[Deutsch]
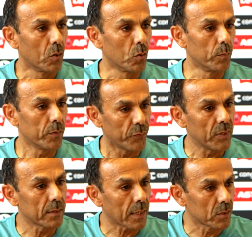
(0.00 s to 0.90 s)
um
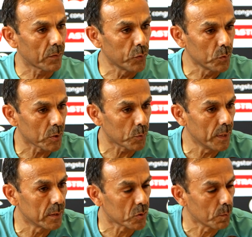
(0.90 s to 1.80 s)
34
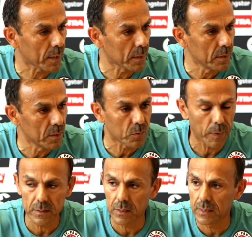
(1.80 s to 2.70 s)
Fußballspiele zu machen in die zweite